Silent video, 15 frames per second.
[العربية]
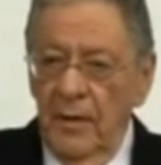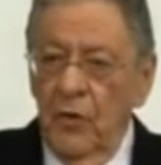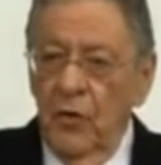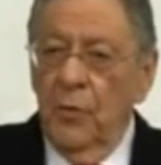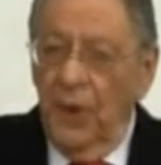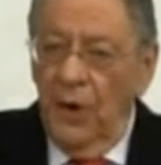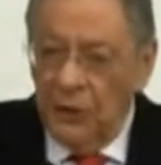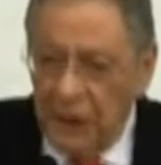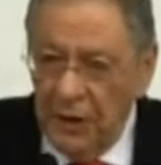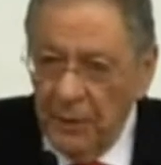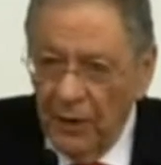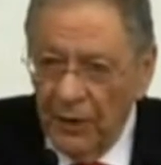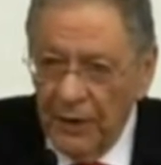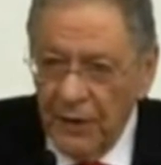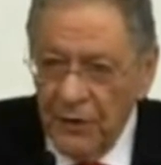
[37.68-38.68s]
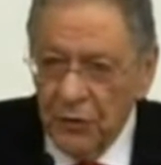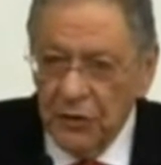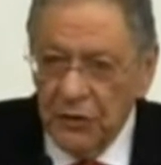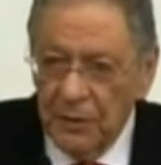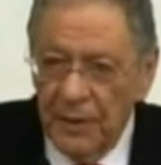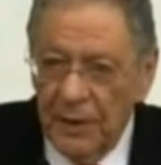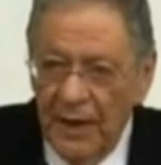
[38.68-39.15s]
لو بلانشيمون دارجون
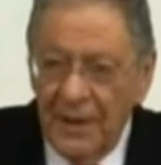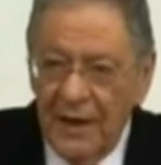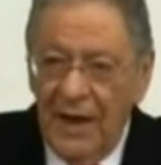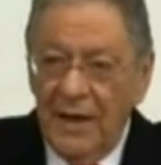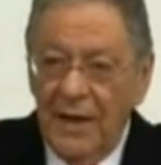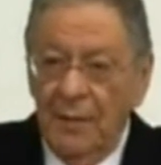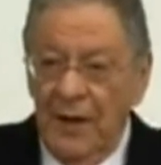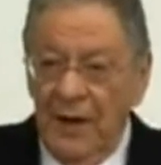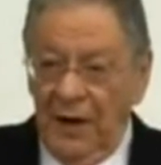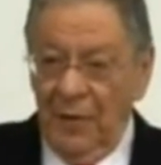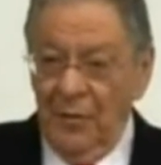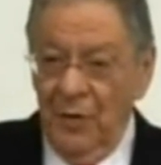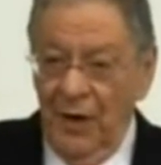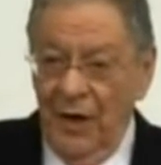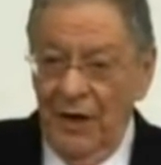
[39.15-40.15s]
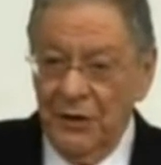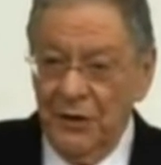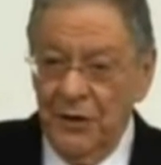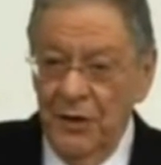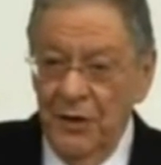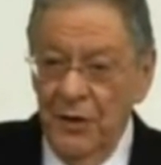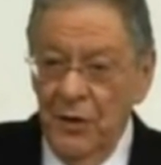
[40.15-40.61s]
هذه ما نقبلوهاش
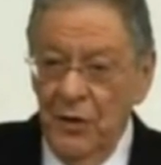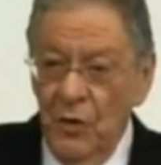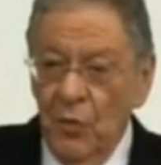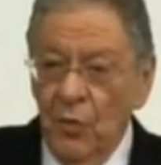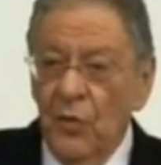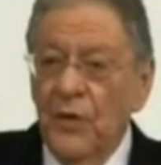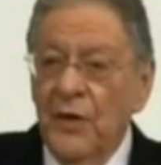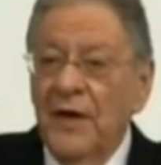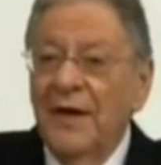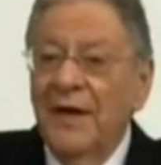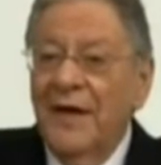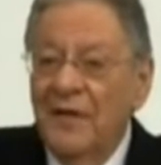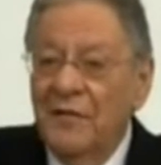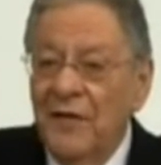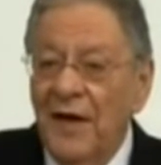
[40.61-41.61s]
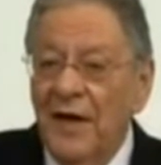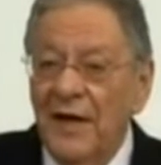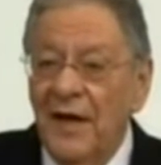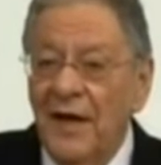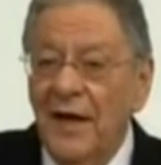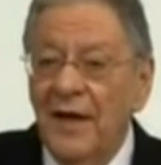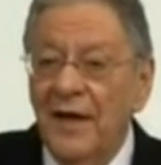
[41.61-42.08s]
ونكافع
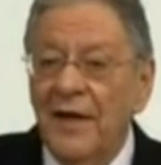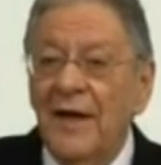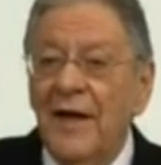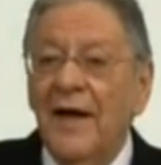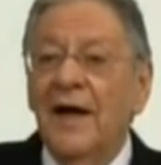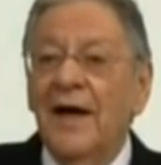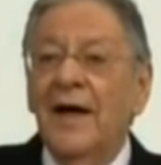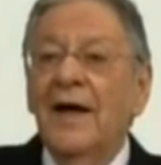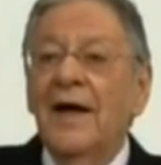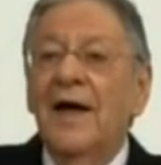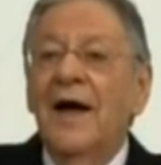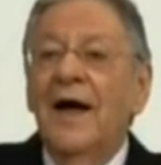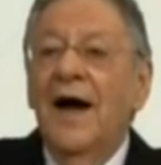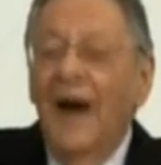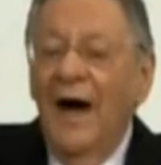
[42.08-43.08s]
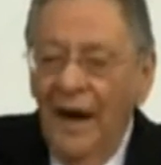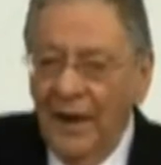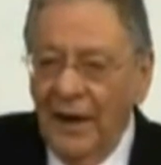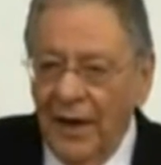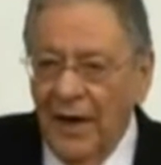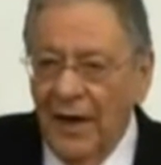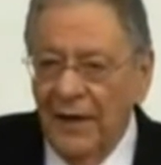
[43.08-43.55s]
عليها الى
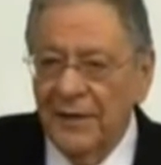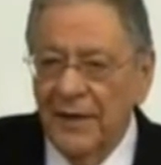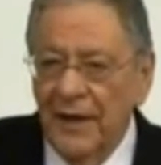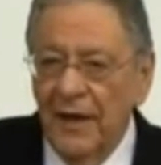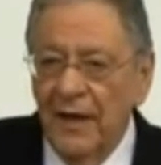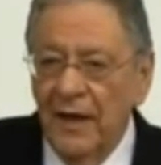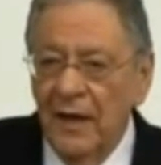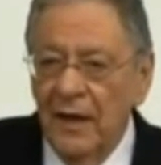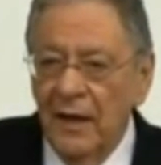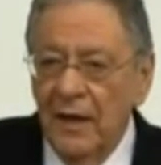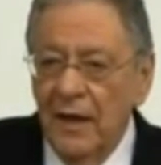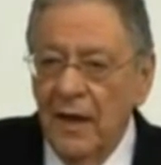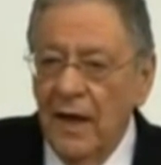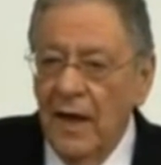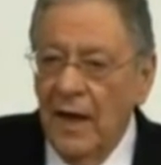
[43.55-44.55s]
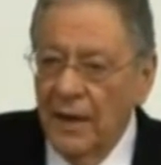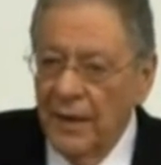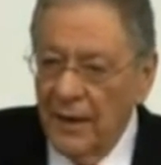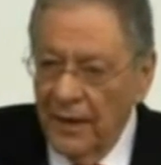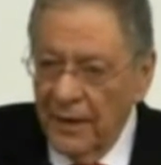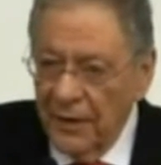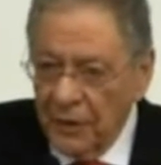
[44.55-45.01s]
اخر لحظه
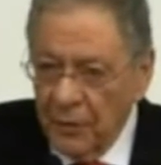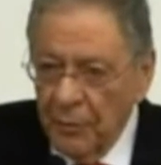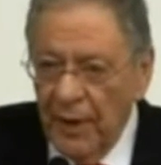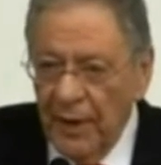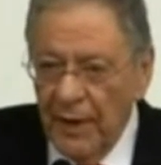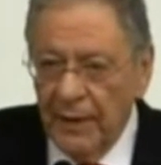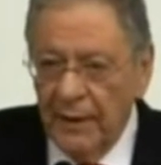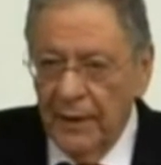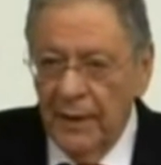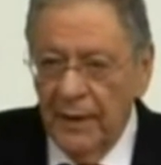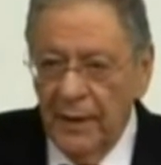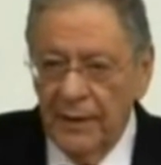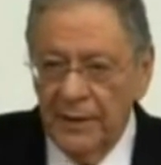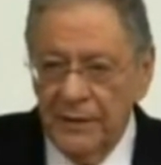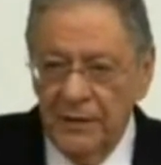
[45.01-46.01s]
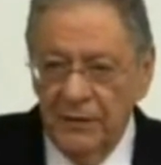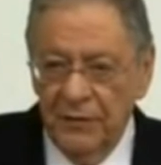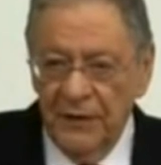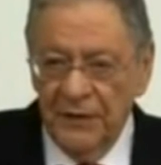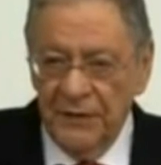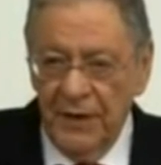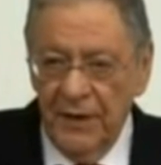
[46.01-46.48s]
انا نضمن لك سي
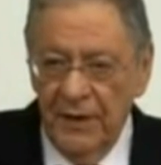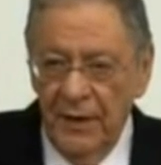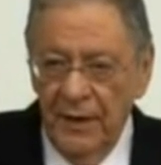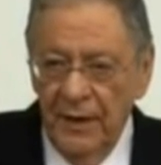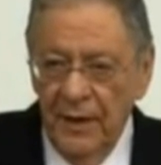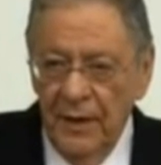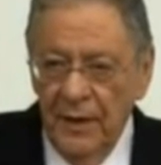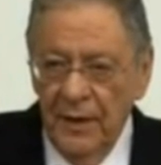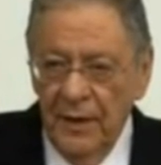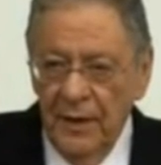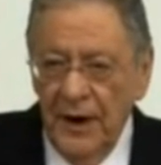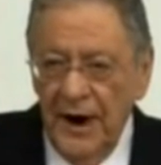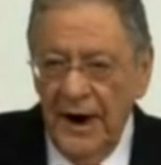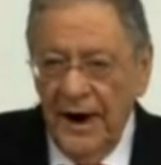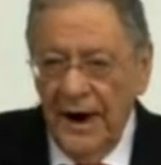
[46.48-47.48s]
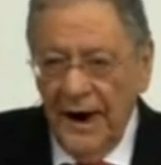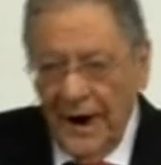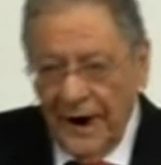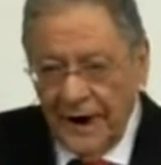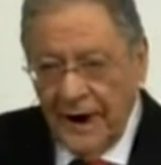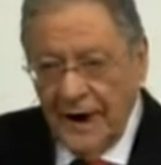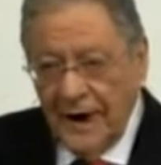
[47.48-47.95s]
فيصل باللي
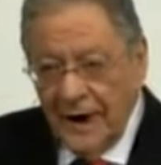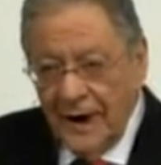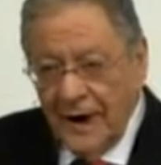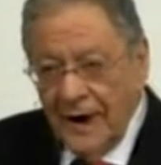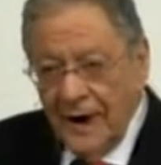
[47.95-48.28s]
هذا ال...